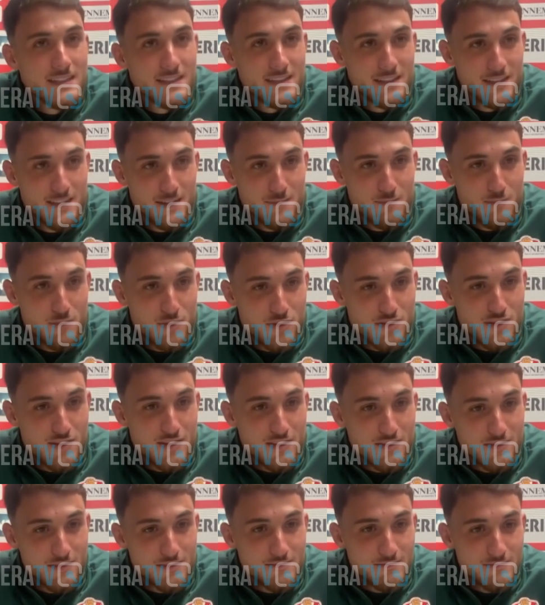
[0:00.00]
in
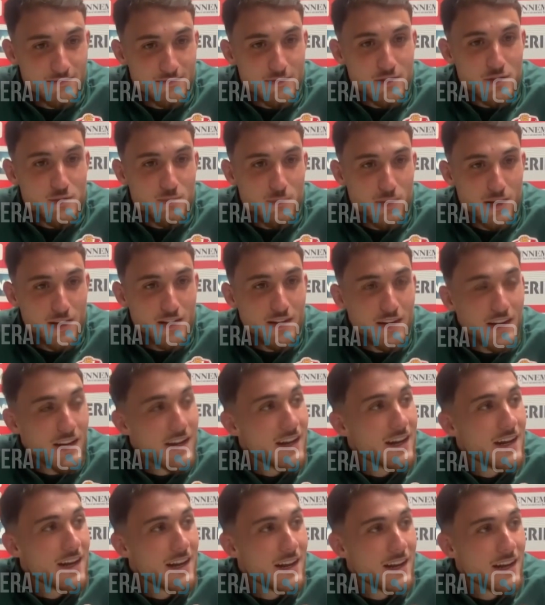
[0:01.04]
positivo. Spero
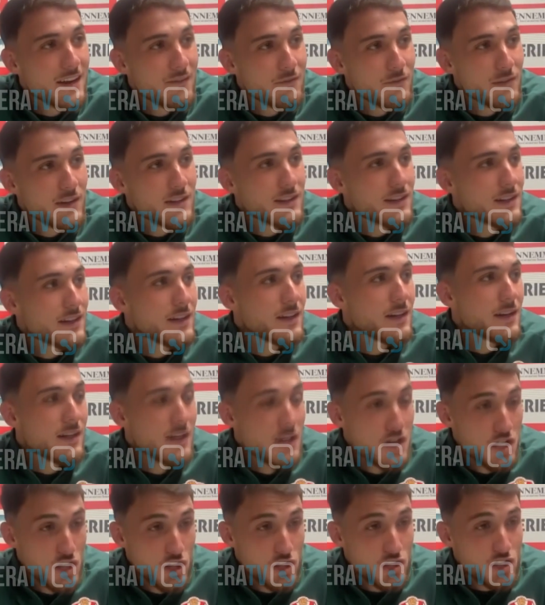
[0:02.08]
che infatti
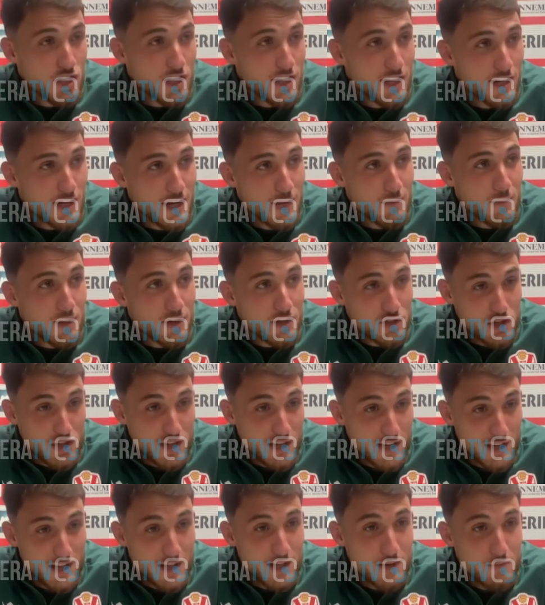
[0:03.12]
ci, ci
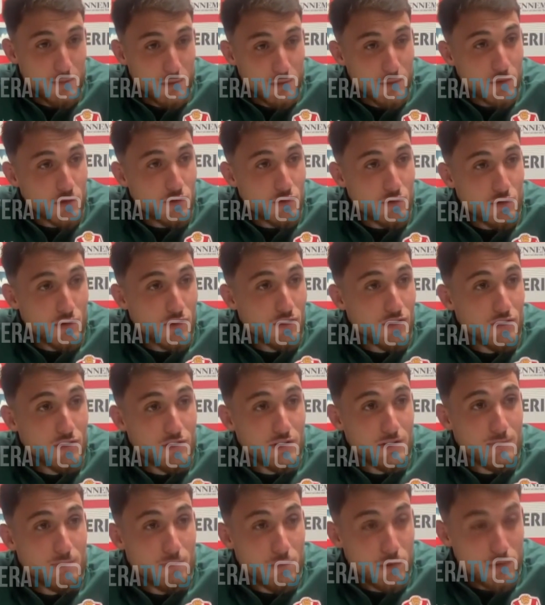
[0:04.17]
alleneremo molto di,
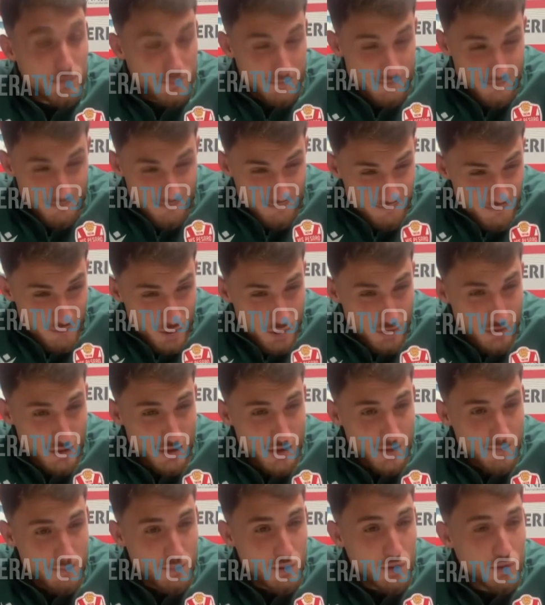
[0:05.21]
più, molto di
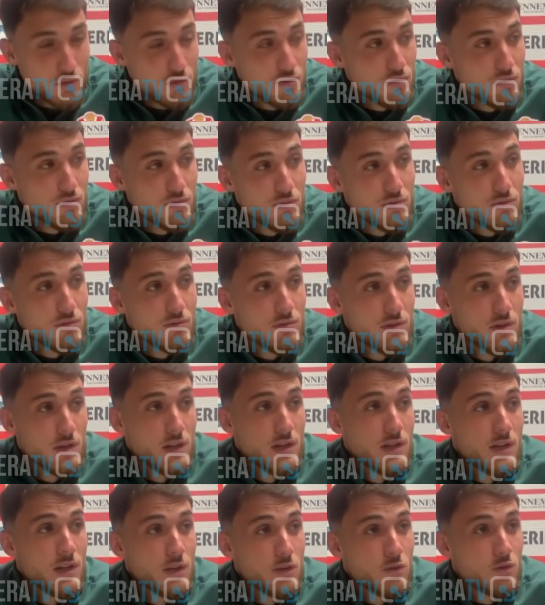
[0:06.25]
più
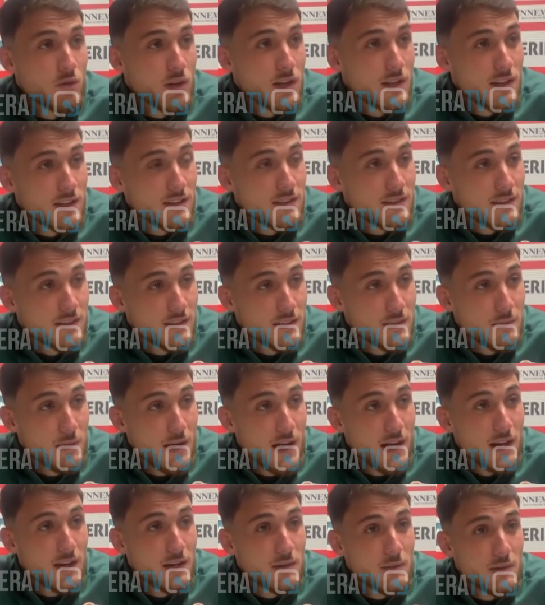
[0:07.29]
durante la
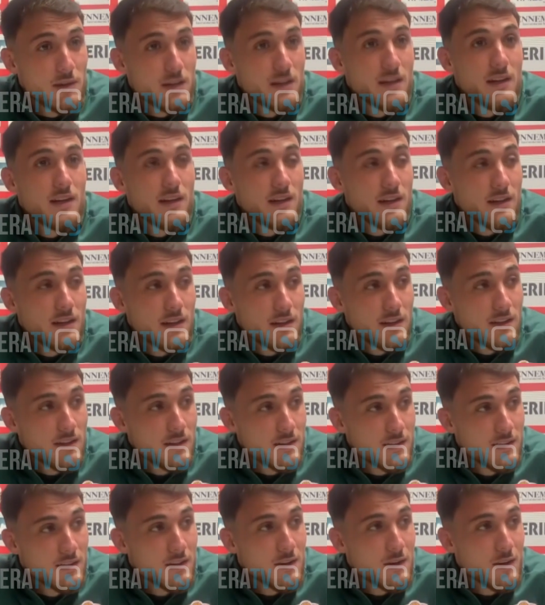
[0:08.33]
settimana perché
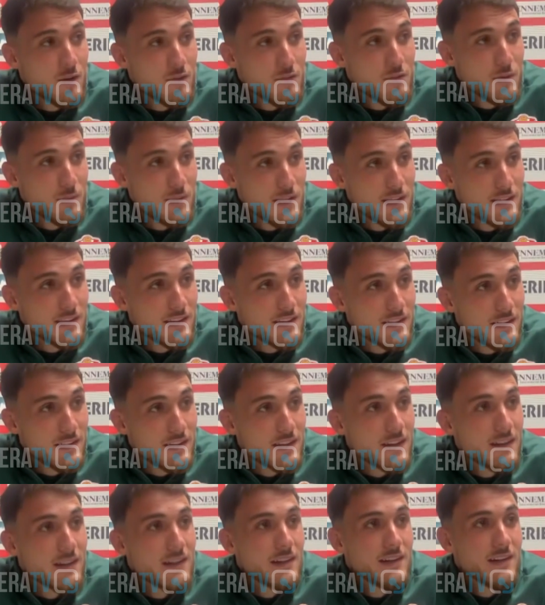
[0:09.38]

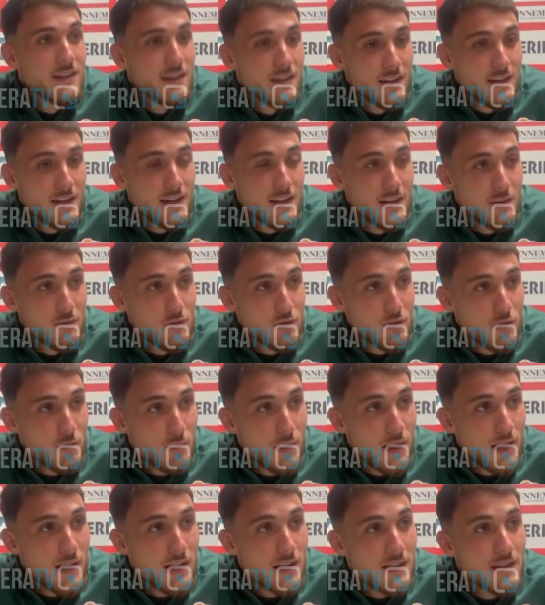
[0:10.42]
ovviamente il lavoro
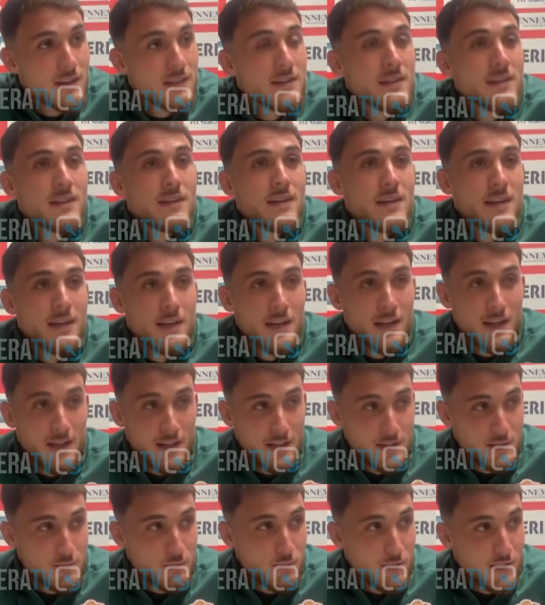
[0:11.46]
paga
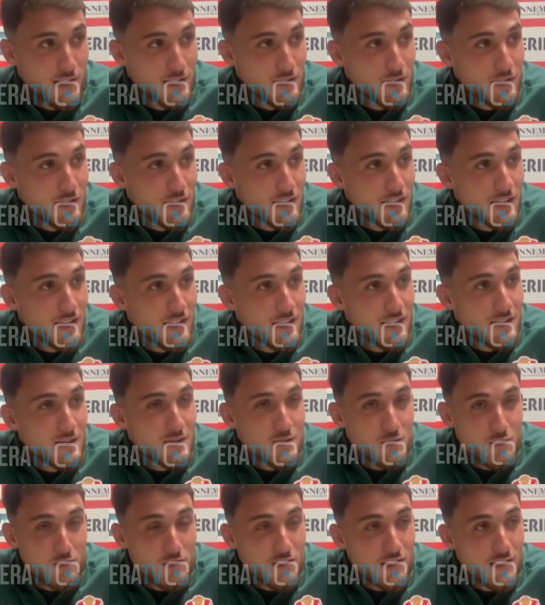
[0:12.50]
sperando che i
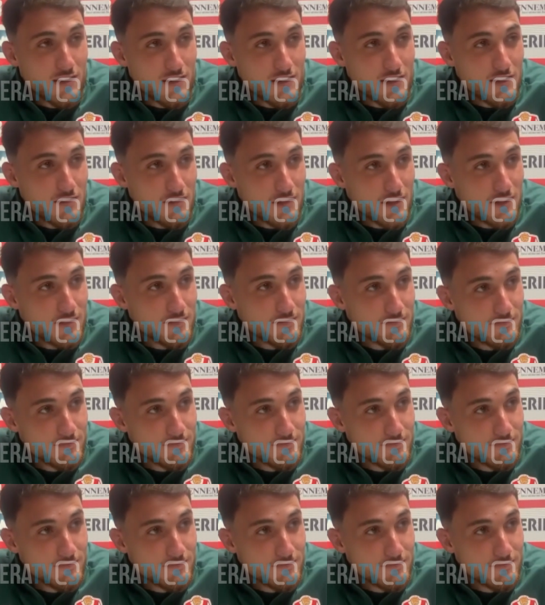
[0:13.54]
risultati arrivino.